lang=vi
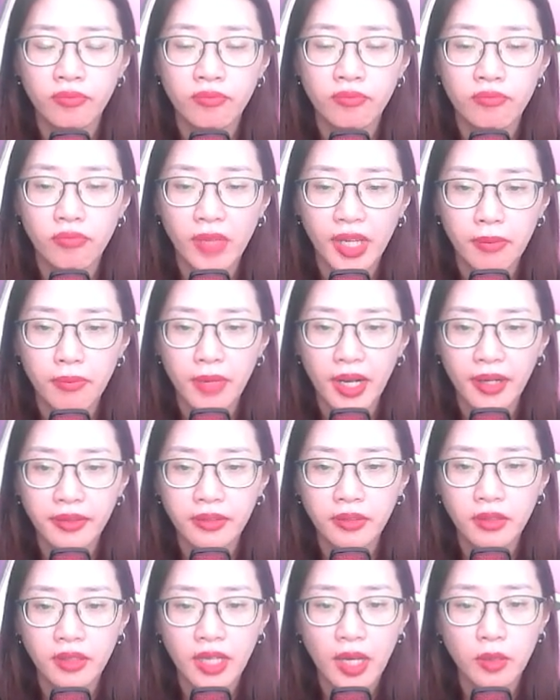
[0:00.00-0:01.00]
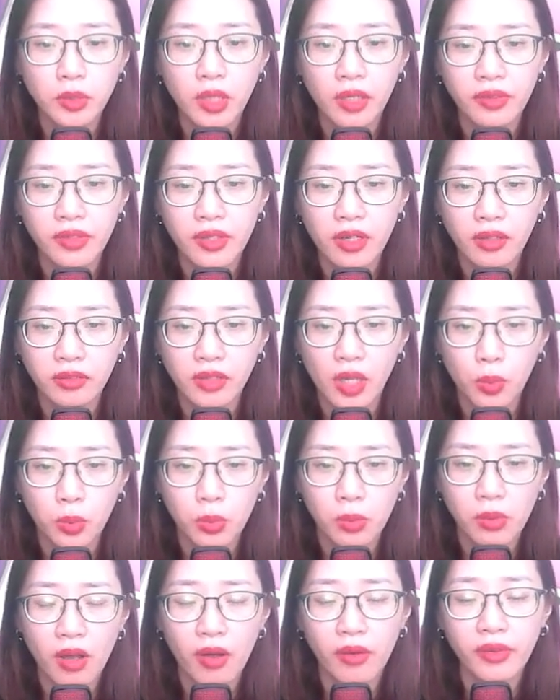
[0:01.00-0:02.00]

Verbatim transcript: May mắn cao tầng nhân tộc có